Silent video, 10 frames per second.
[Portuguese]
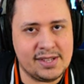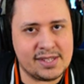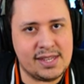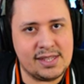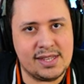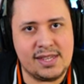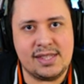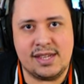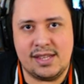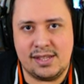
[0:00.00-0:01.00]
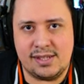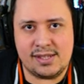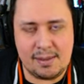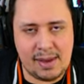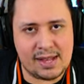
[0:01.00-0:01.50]
a skin da Kitana
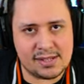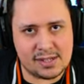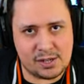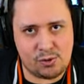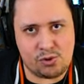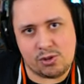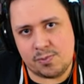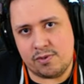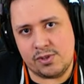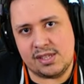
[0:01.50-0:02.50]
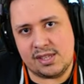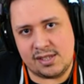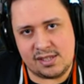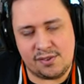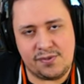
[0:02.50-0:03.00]
sem máscara, que eu trouxe para vocês na
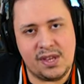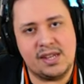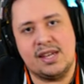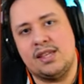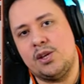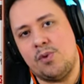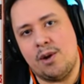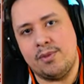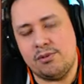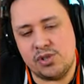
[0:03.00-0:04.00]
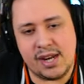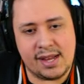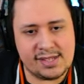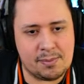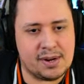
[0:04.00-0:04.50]
sexta-feira, que a NetherRealm deu de
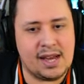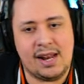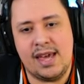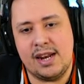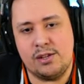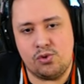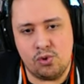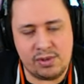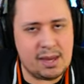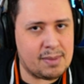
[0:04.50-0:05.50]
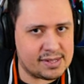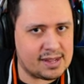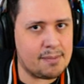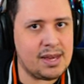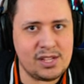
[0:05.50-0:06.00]
graça aí pra galera e tudo, que é
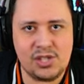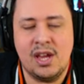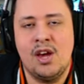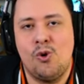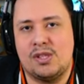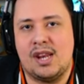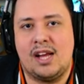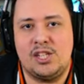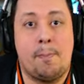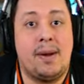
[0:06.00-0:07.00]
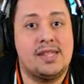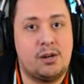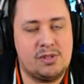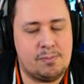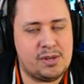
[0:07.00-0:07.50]
basicamente o traje
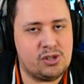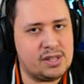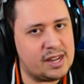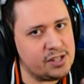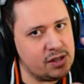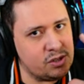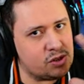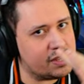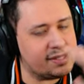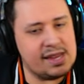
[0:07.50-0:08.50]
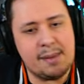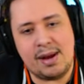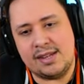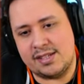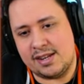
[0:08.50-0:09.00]
padrão da personagem, só que sem a
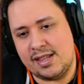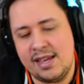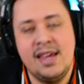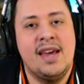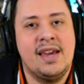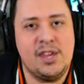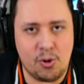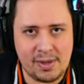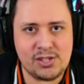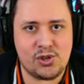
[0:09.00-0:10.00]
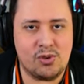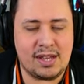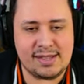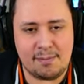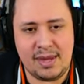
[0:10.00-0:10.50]
máscara, né? E eu menciono
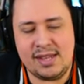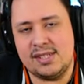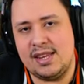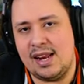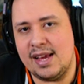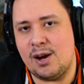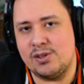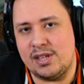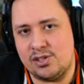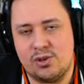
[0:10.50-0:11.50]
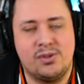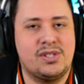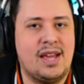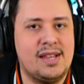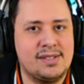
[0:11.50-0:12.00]
lá também que seria legal se eles
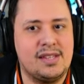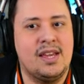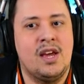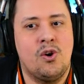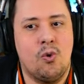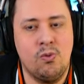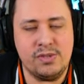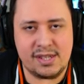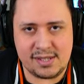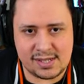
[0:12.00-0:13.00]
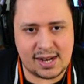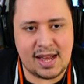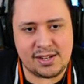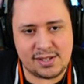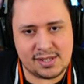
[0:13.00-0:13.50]
trouxessem um desses
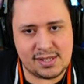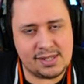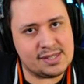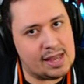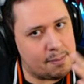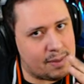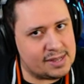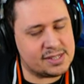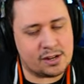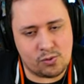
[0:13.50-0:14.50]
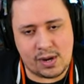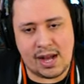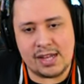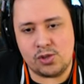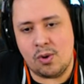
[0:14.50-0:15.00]
trajes assim, sem a máscara no
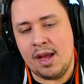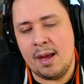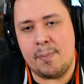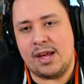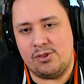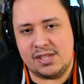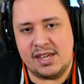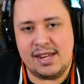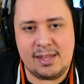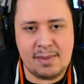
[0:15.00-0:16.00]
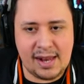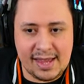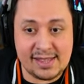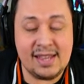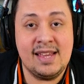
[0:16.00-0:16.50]
caso, para nossa querida
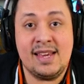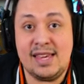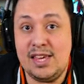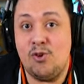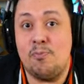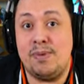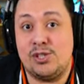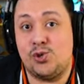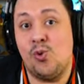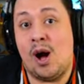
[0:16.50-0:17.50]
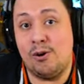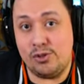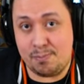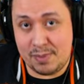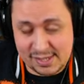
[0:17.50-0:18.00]
Milena, e o pessoal
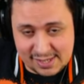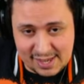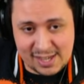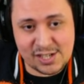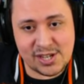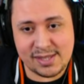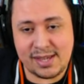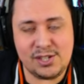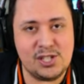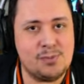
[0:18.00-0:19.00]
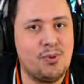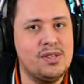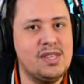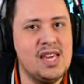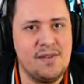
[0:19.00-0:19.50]
do PC já tem
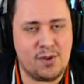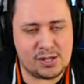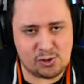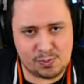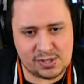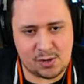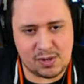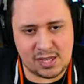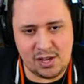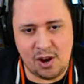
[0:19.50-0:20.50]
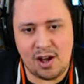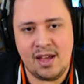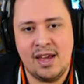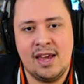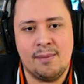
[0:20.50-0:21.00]
disponível essa opção aqui, ó,
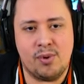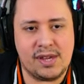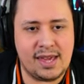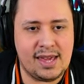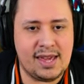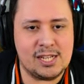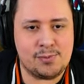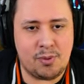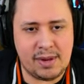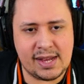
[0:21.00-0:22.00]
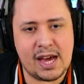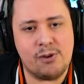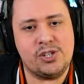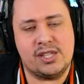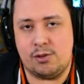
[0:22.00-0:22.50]
porque eles
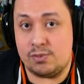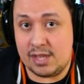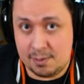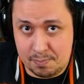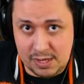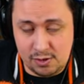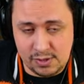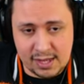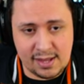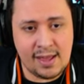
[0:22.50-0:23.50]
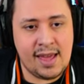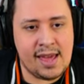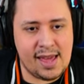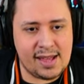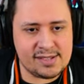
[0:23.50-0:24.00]
publicaram já tem um tempinho, né?
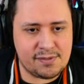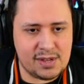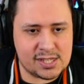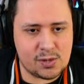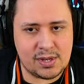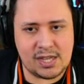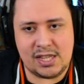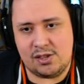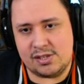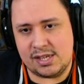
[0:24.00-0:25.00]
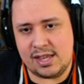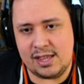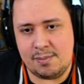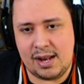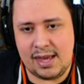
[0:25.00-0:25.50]
Essa versão aqui da nossa
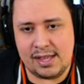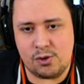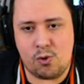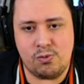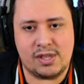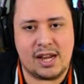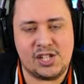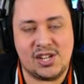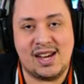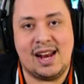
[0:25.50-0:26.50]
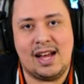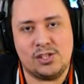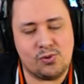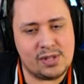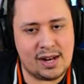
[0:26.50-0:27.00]
querida Milena, com um traje
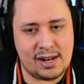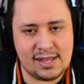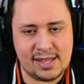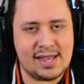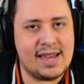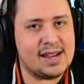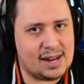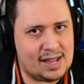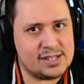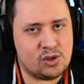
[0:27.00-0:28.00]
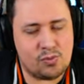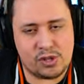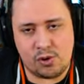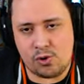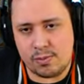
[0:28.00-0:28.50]
clássico dela ali, né? Da era clássica do
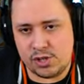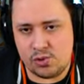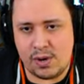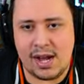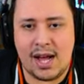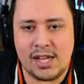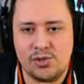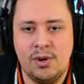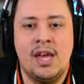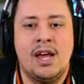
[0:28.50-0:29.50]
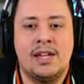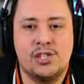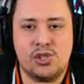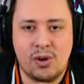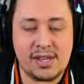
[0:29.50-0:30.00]
Mortal Kombat, no caso,
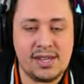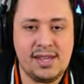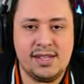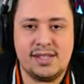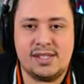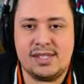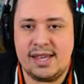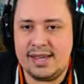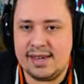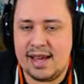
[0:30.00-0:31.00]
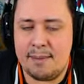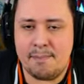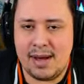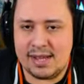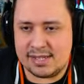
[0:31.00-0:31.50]
só que sem a
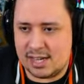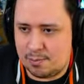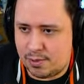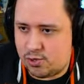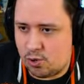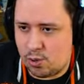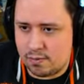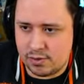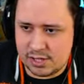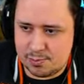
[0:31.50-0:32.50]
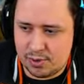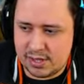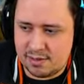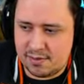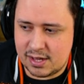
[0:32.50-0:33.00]
máscara, pessoal, como vocês
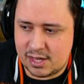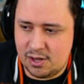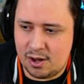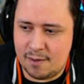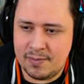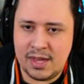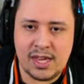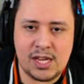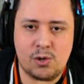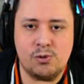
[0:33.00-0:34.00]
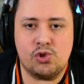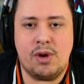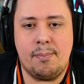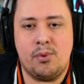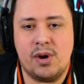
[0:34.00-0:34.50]
podem ver aqui, ó, e com
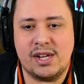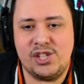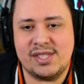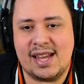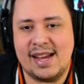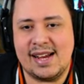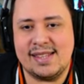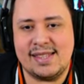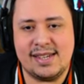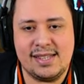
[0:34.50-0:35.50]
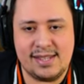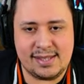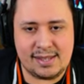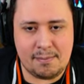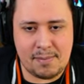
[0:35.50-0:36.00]
sua boca de Tarkatânia
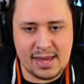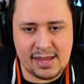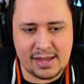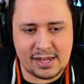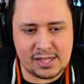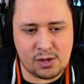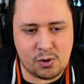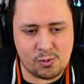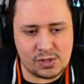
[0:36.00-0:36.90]
também. Aqui tem